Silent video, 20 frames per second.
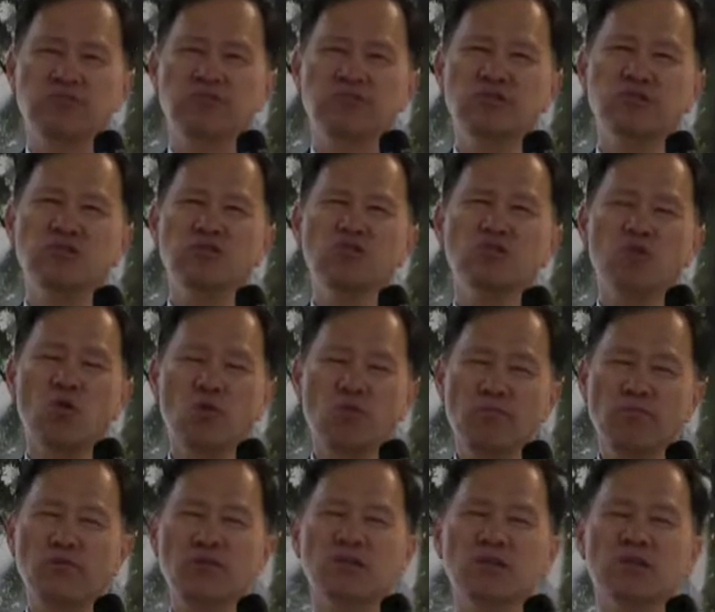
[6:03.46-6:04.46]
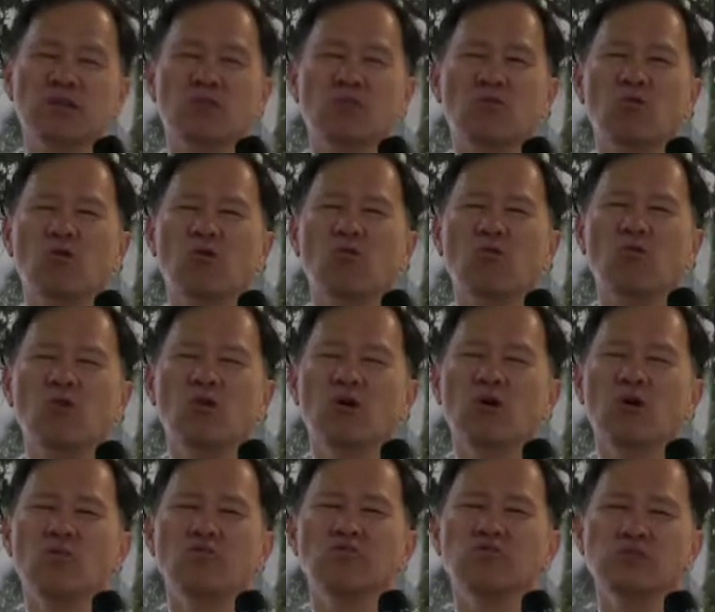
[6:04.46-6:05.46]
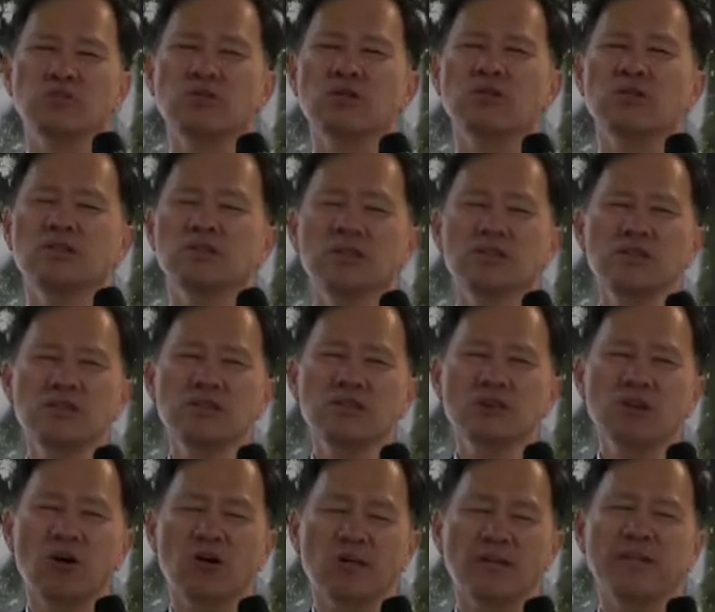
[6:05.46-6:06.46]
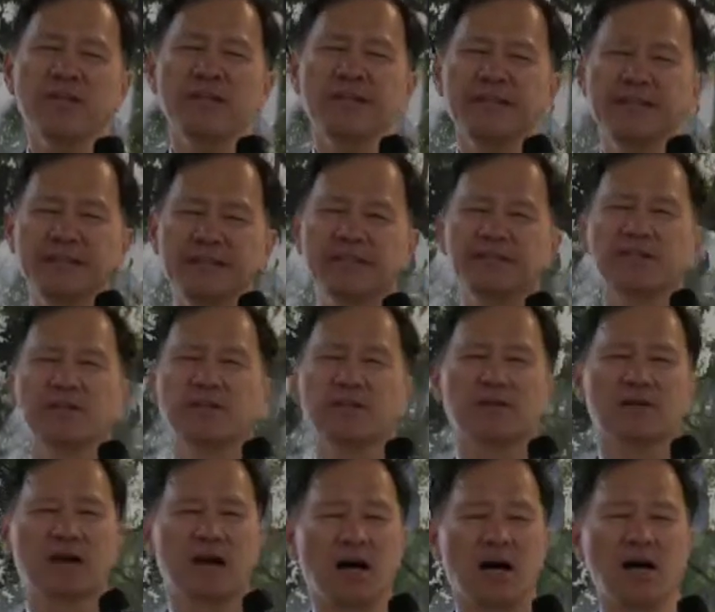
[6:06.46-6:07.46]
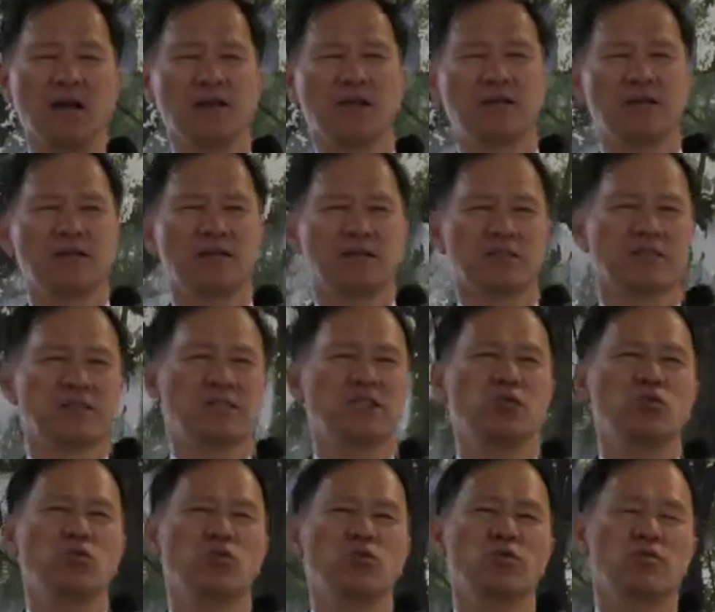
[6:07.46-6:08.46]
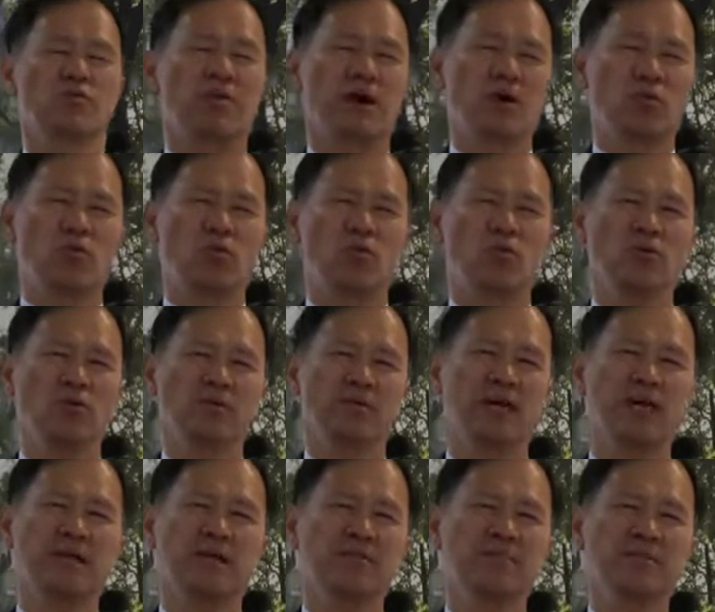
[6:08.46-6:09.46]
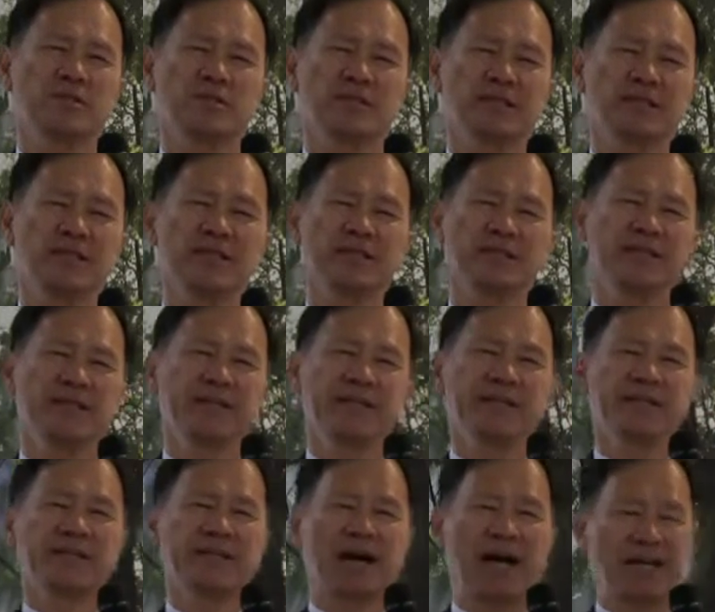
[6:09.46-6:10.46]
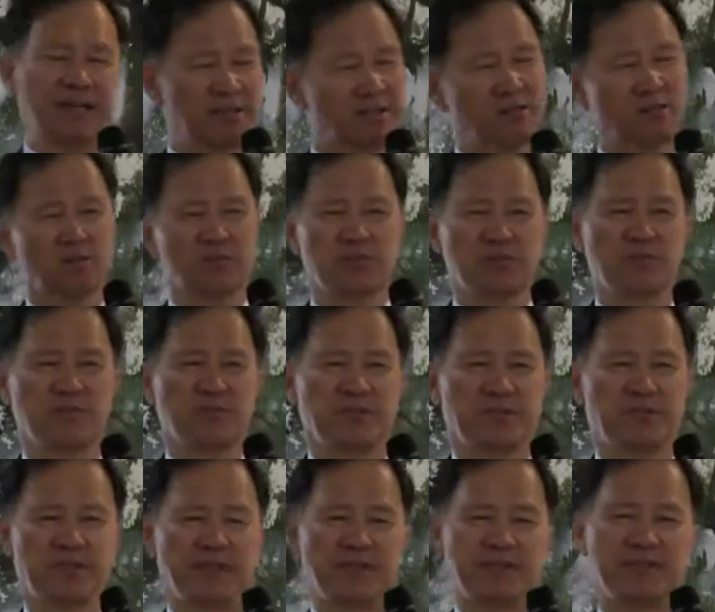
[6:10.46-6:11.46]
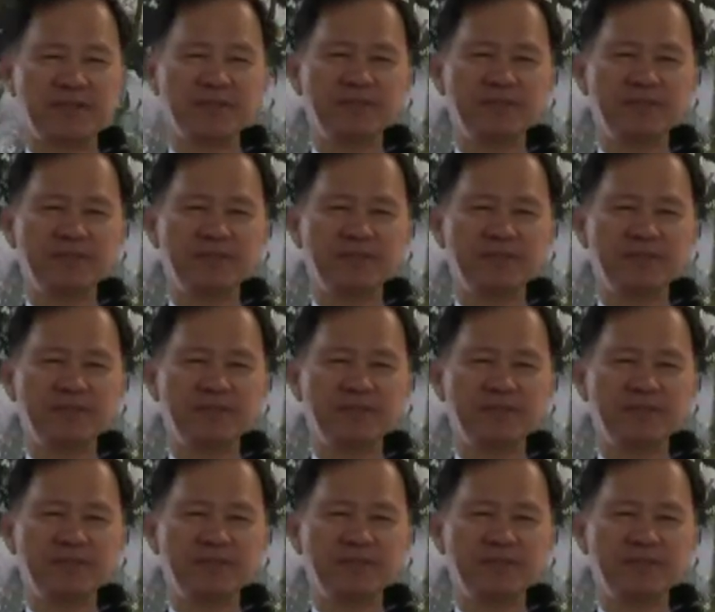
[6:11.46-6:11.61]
무슨 소문이 있고 무슨 능력이 있으니까 치료를 받고 사람들이 가는 것입니다.